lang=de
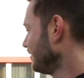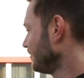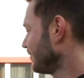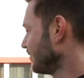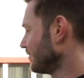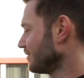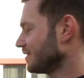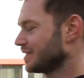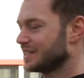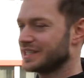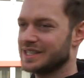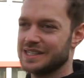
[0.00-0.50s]

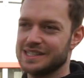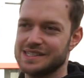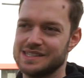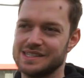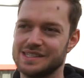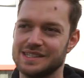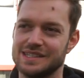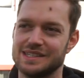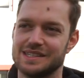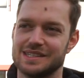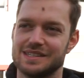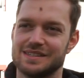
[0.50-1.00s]

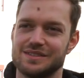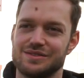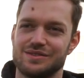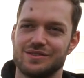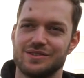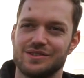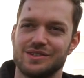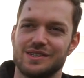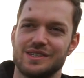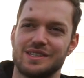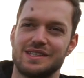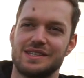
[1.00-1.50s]
35 ist
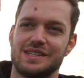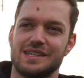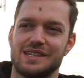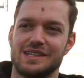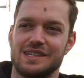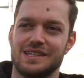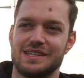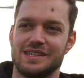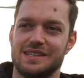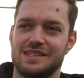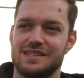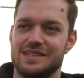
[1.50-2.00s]
für, äh,
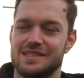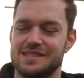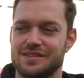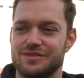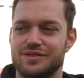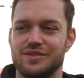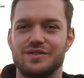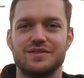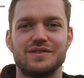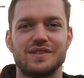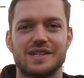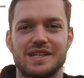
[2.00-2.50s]
das
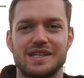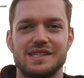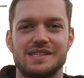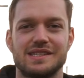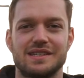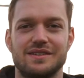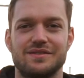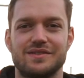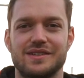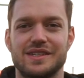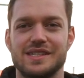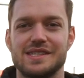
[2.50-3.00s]
ist eine
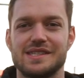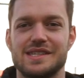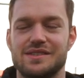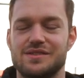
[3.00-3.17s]
35er Fräse,